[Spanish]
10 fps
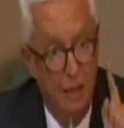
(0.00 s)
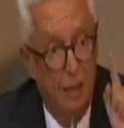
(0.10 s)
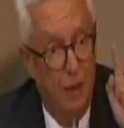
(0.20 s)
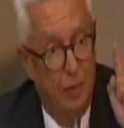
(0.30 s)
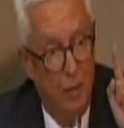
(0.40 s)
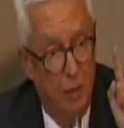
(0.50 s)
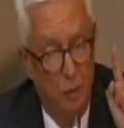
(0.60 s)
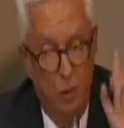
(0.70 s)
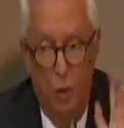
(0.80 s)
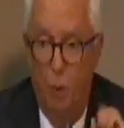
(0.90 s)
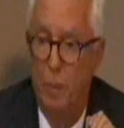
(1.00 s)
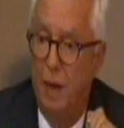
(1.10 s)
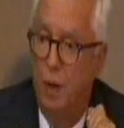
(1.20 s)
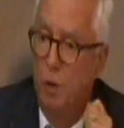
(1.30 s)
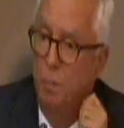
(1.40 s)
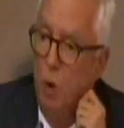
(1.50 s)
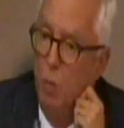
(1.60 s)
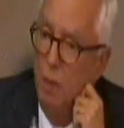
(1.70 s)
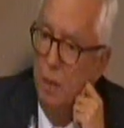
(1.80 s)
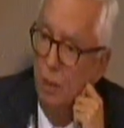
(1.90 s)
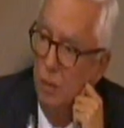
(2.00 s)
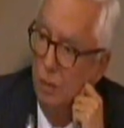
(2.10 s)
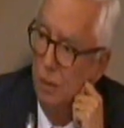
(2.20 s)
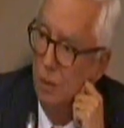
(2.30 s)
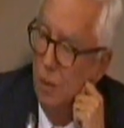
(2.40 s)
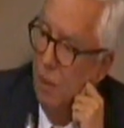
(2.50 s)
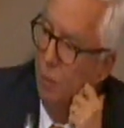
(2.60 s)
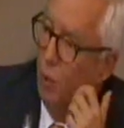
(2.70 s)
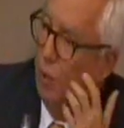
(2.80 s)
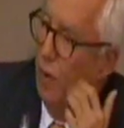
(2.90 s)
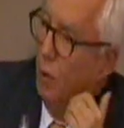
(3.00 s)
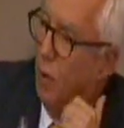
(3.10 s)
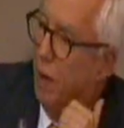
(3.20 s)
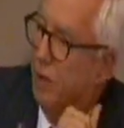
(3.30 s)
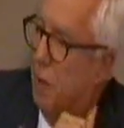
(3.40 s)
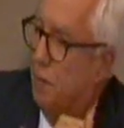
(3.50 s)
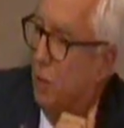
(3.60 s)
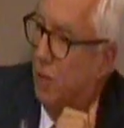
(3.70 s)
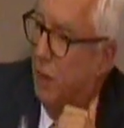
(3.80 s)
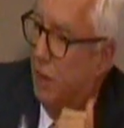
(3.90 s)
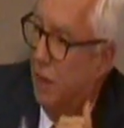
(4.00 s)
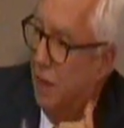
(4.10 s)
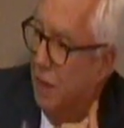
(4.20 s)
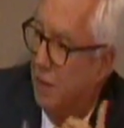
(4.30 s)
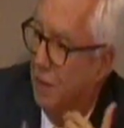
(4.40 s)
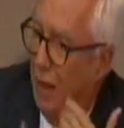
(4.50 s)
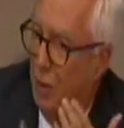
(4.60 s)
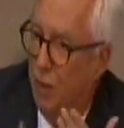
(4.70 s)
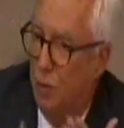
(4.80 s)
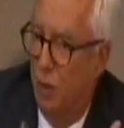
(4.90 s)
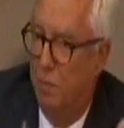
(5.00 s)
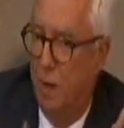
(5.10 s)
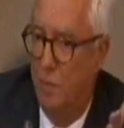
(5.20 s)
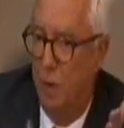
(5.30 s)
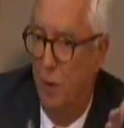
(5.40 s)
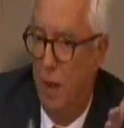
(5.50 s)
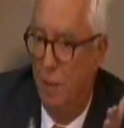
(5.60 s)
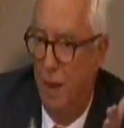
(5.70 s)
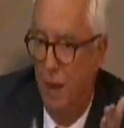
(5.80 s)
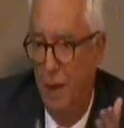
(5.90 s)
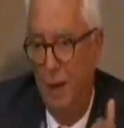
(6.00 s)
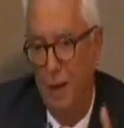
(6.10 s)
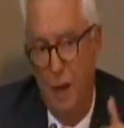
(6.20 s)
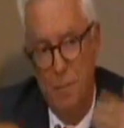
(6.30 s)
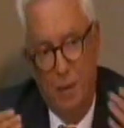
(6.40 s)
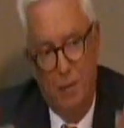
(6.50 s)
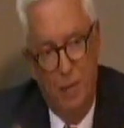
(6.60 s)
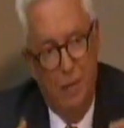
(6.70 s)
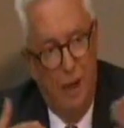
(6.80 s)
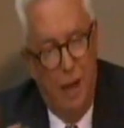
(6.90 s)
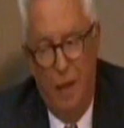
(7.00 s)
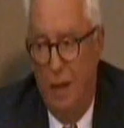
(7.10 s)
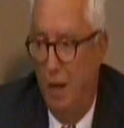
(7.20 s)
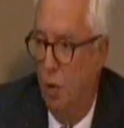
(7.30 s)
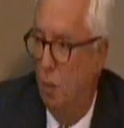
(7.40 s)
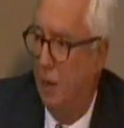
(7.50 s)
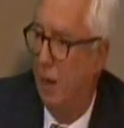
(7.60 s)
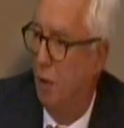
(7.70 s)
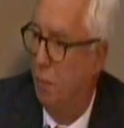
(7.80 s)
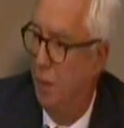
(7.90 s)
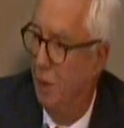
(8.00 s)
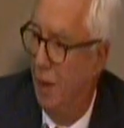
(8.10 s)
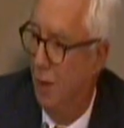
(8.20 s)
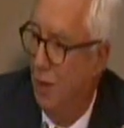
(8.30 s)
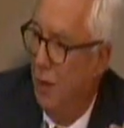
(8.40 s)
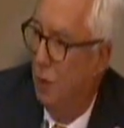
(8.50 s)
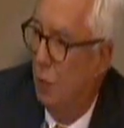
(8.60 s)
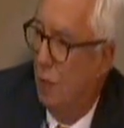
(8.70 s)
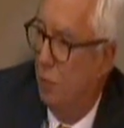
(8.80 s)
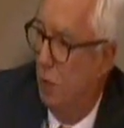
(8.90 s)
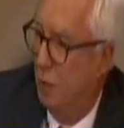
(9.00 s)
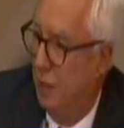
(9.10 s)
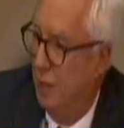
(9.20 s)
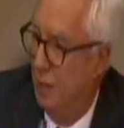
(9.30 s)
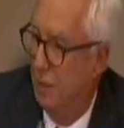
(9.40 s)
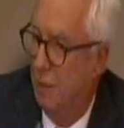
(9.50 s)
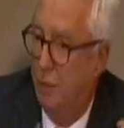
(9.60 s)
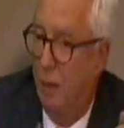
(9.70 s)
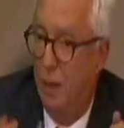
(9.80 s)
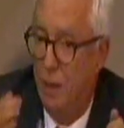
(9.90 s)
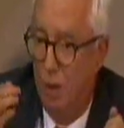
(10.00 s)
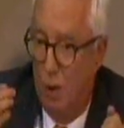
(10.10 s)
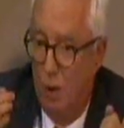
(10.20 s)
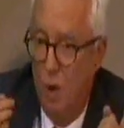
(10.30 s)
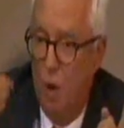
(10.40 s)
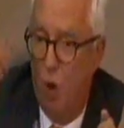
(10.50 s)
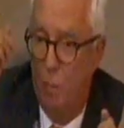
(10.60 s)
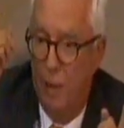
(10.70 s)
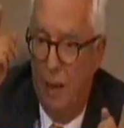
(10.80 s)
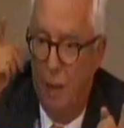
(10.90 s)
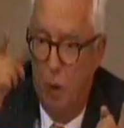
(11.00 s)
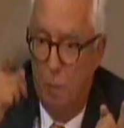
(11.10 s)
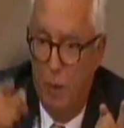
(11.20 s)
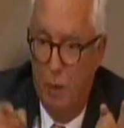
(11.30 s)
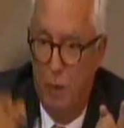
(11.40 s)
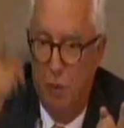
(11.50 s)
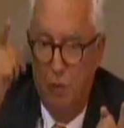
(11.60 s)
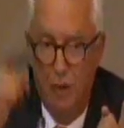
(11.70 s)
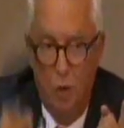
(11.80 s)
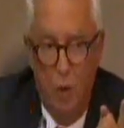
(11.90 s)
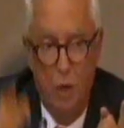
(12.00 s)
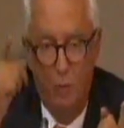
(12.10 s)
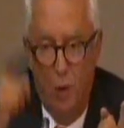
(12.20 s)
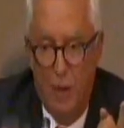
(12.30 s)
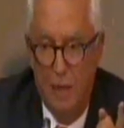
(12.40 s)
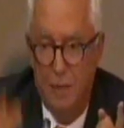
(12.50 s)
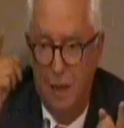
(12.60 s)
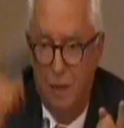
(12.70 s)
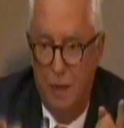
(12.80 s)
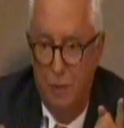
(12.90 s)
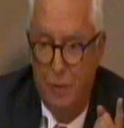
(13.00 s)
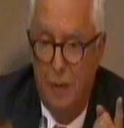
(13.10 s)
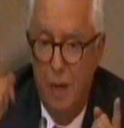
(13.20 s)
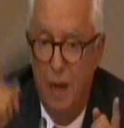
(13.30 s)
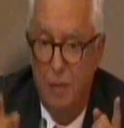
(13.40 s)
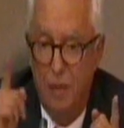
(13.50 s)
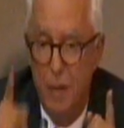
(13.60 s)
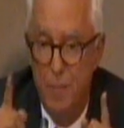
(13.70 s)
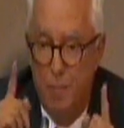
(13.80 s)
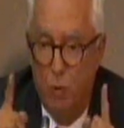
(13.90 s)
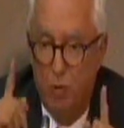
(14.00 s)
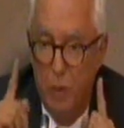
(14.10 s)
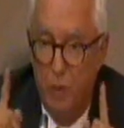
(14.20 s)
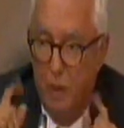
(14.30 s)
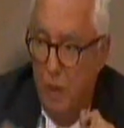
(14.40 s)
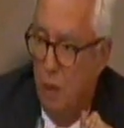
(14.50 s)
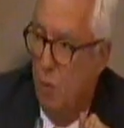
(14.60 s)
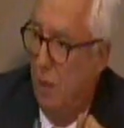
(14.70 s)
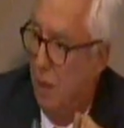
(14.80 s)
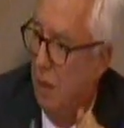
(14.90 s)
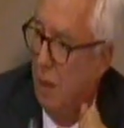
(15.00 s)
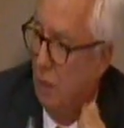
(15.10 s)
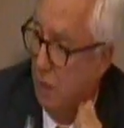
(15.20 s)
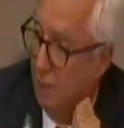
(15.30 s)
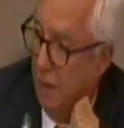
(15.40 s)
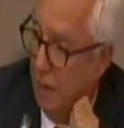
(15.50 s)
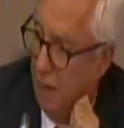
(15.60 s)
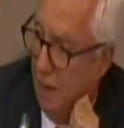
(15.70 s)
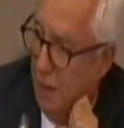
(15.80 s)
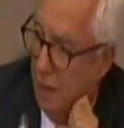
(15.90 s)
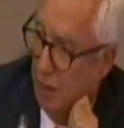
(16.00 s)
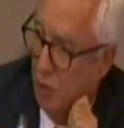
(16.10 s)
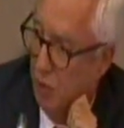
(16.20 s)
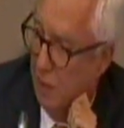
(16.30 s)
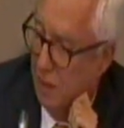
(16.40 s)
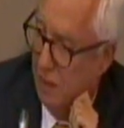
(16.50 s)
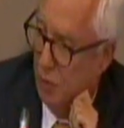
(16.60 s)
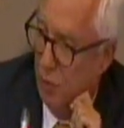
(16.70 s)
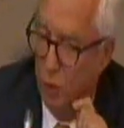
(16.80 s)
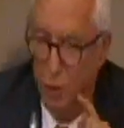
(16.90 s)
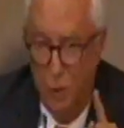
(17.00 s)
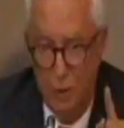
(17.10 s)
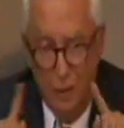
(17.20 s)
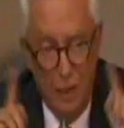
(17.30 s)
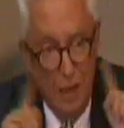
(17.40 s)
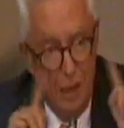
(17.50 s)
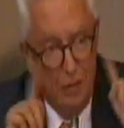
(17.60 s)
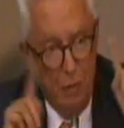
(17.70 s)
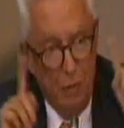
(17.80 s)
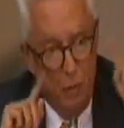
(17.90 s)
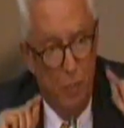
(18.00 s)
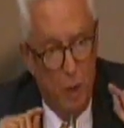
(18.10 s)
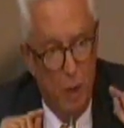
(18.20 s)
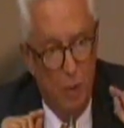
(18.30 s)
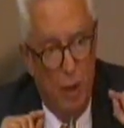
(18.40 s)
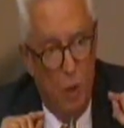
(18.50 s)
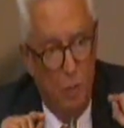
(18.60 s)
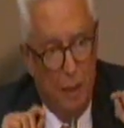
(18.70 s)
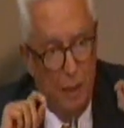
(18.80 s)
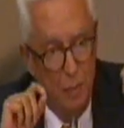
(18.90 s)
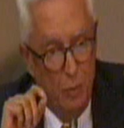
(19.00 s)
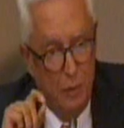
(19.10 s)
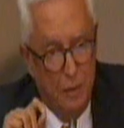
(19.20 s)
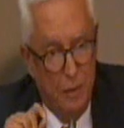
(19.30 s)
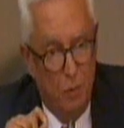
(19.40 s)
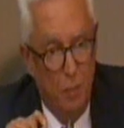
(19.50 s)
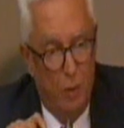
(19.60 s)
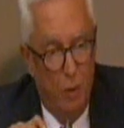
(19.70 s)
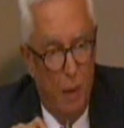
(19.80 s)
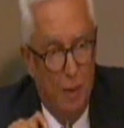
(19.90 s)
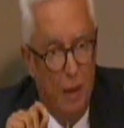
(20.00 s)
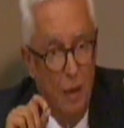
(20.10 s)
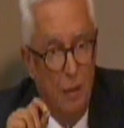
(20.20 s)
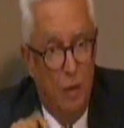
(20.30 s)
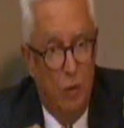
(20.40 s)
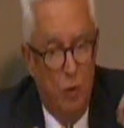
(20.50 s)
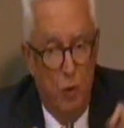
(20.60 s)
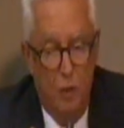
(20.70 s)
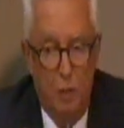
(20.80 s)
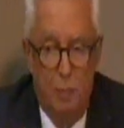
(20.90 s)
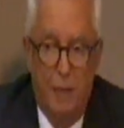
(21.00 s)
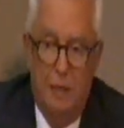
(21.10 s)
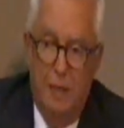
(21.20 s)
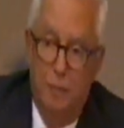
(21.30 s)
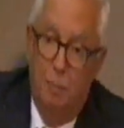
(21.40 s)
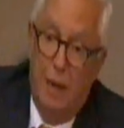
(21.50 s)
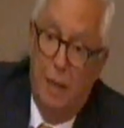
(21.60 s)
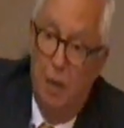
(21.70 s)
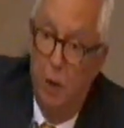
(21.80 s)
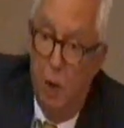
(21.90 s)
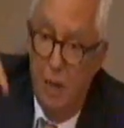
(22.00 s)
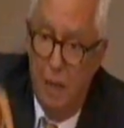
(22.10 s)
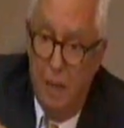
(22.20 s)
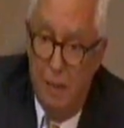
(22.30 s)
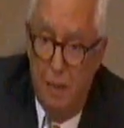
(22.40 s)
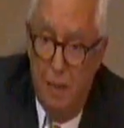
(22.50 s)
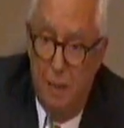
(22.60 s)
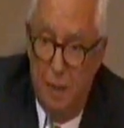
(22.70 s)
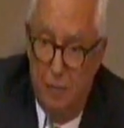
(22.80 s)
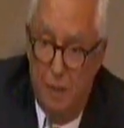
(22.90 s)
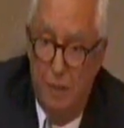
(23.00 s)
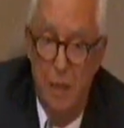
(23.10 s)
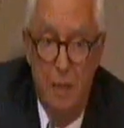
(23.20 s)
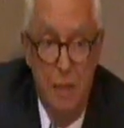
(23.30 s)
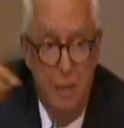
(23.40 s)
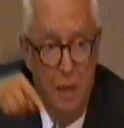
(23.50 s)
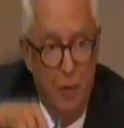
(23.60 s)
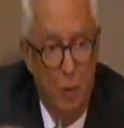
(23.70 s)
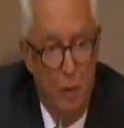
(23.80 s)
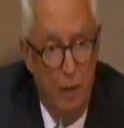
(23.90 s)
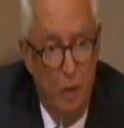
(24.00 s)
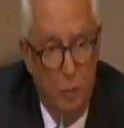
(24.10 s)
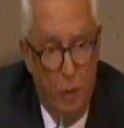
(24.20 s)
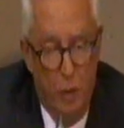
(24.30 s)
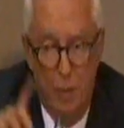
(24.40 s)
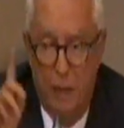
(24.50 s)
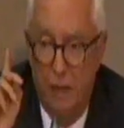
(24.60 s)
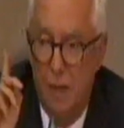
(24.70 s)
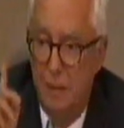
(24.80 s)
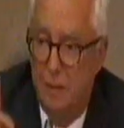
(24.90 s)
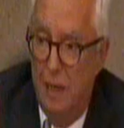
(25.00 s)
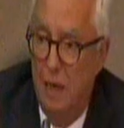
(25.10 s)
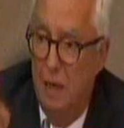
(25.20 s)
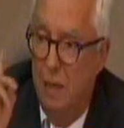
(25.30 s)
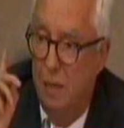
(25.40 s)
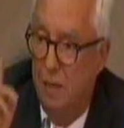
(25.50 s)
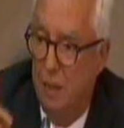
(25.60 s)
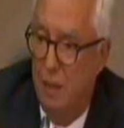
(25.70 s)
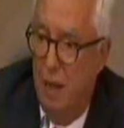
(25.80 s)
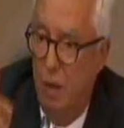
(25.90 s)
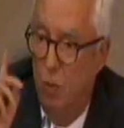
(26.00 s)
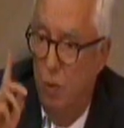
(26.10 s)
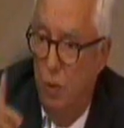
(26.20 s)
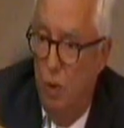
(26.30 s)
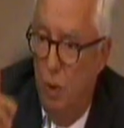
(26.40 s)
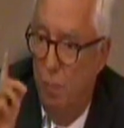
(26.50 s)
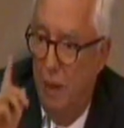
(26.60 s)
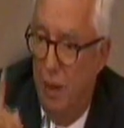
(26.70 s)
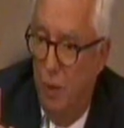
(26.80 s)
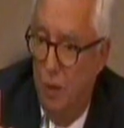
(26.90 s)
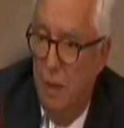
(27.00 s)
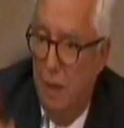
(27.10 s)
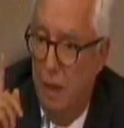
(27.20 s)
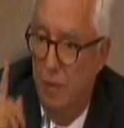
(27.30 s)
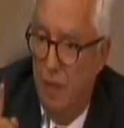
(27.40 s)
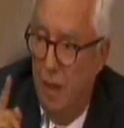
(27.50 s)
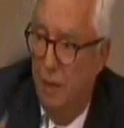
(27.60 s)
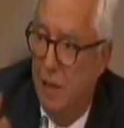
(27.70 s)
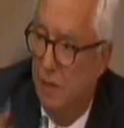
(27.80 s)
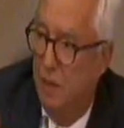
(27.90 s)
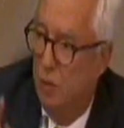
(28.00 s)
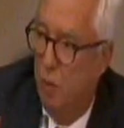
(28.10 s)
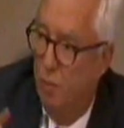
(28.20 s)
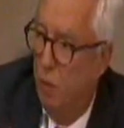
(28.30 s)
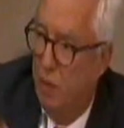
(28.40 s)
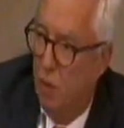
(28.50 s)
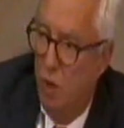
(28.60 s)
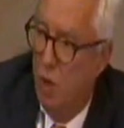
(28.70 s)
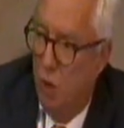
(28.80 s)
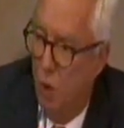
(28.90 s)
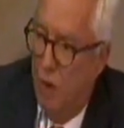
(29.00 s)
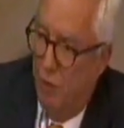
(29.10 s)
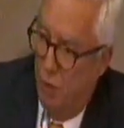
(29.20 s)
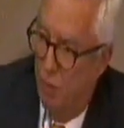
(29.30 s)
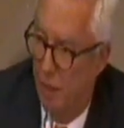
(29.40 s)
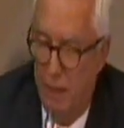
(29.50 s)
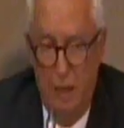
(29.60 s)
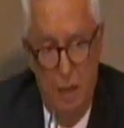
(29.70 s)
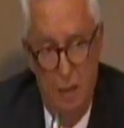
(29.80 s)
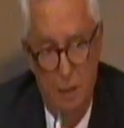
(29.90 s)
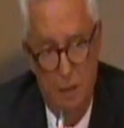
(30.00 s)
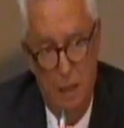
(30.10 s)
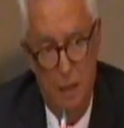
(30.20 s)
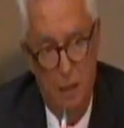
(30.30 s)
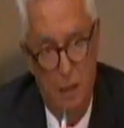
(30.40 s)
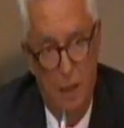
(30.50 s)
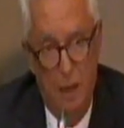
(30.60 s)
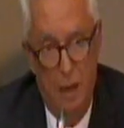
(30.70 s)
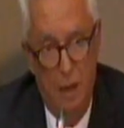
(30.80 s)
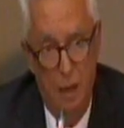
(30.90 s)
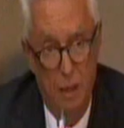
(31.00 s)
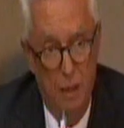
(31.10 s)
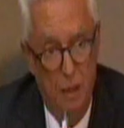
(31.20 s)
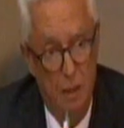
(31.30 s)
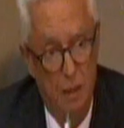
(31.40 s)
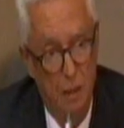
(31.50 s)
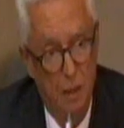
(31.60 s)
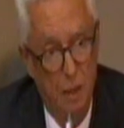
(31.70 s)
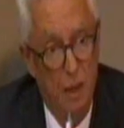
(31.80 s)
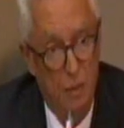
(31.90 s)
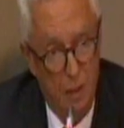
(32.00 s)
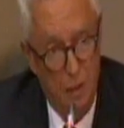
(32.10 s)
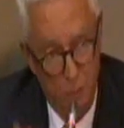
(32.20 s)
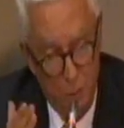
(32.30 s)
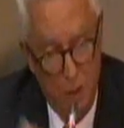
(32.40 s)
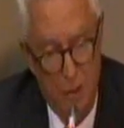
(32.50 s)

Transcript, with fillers: Y tercero, operador público porque no va a ser posible que el Estado resuelva el problema y la empresa se la dejen a un operador privado. Eso es absolutamente inaceptable. Y ojo, operador privado es sinónimo de alza de tarifas. Es imposible de cualquier otra manera resolver este asunto. Entonces, este no es un problema de dogmatismos, este es un problema de soluciones prácticas. Para que no haya alza de tarifas y se resuelvan los problemas, se necesita un operador que sea del sector público con la forma que se quiera. Eh, ejercer. Muchas